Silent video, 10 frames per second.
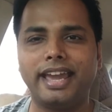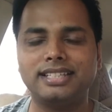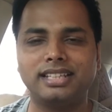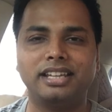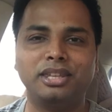
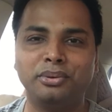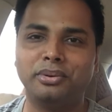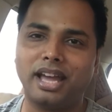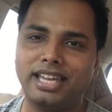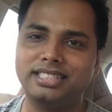ऐसा
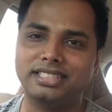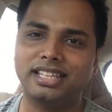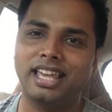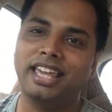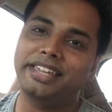क्यों गाइस
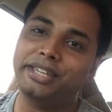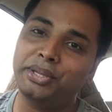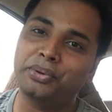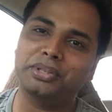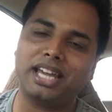
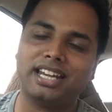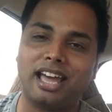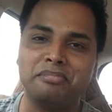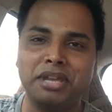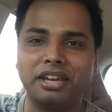यू नो दैट
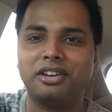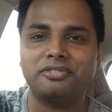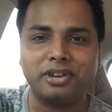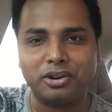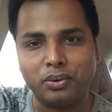आई एम हेयर
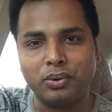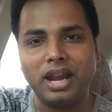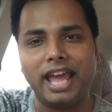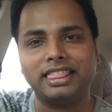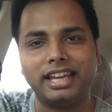फॉर अ
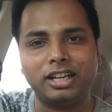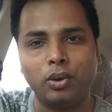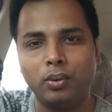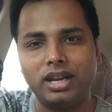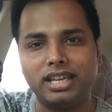गोल एंड दैट
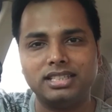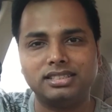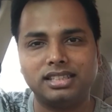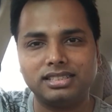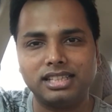गोल
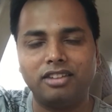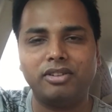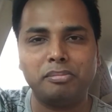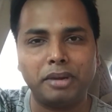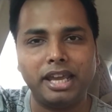इज़ द
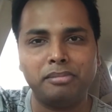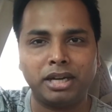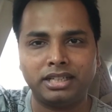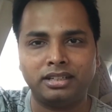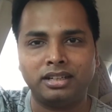सिल्वर प्ले
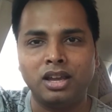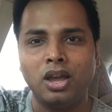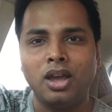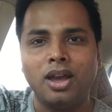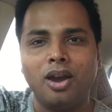बटन
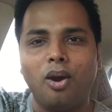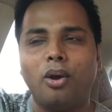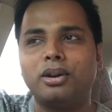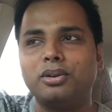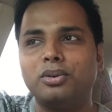
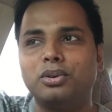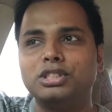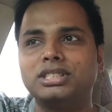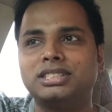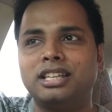और
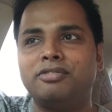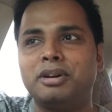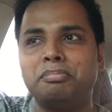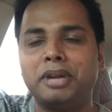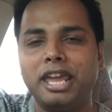उस
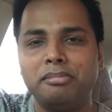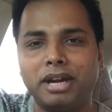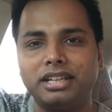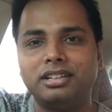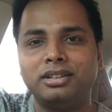सिल्वर प्ले
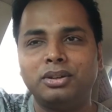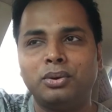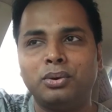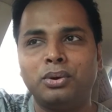बटन को